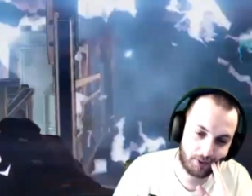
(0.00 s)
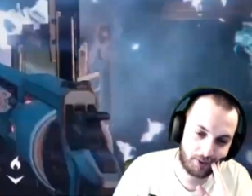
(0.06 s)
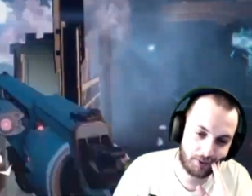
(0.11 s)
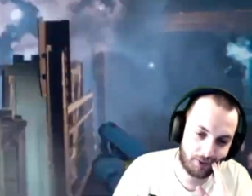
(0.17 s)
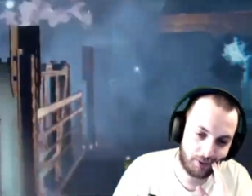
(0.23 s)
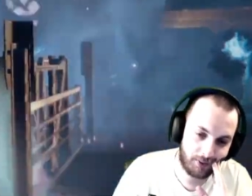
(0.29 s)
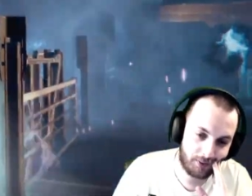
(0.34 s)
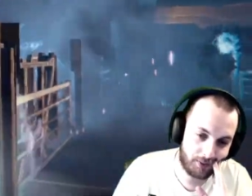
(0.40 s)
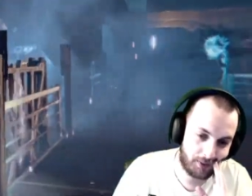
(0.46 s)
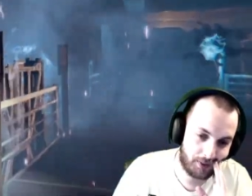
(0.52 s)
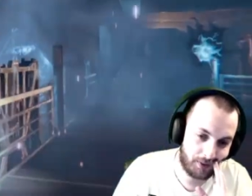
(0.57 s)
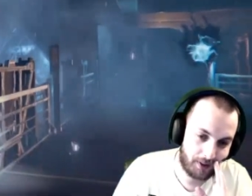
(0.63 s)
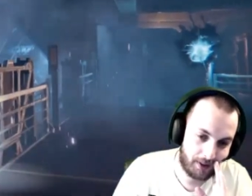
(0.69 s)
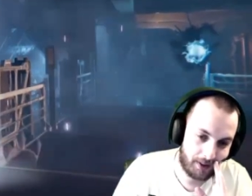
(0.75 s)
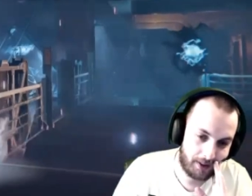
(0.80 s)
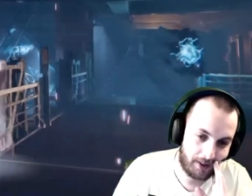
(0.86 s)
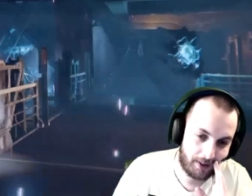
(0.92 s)
de l'entendre euh,
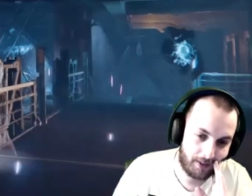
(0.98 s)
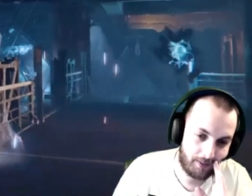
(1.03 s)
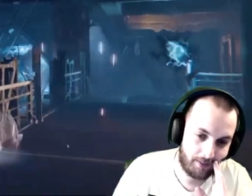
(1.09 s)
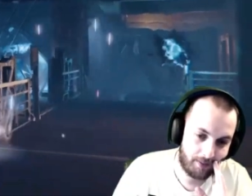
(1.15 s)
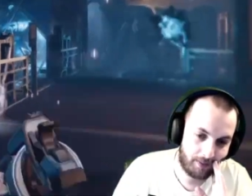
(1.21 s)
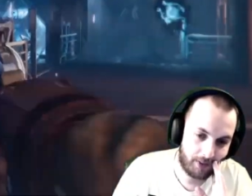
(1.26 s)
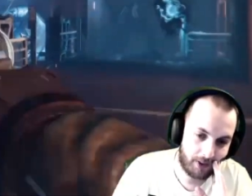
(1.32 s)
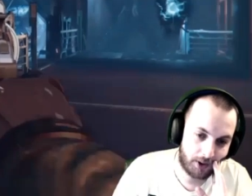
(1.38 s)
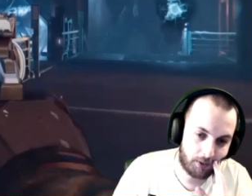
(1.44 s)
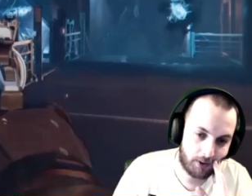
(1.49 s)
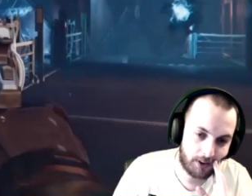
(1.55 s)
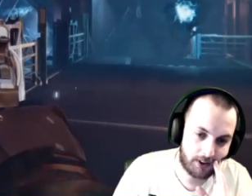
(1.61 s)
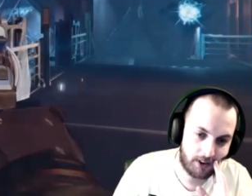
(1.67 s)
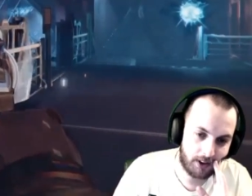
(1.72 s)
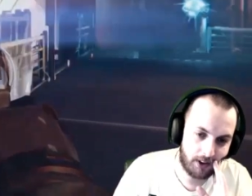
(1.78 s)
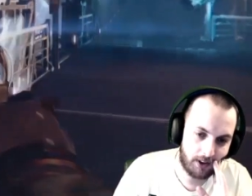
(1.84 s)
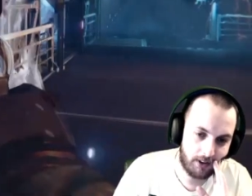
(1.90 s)
je
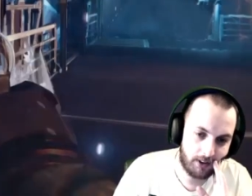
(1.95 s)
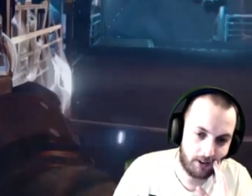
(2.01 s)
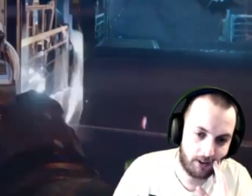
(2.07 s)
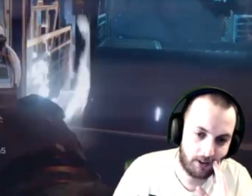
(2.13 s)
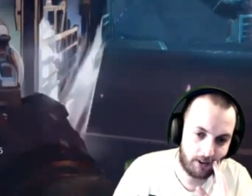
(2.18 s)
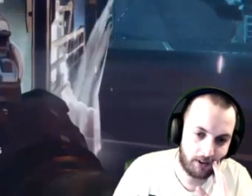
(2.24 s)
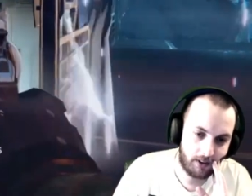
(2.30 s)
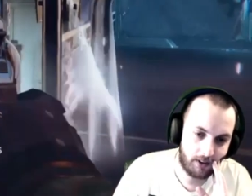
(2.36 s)
crois que c'est là.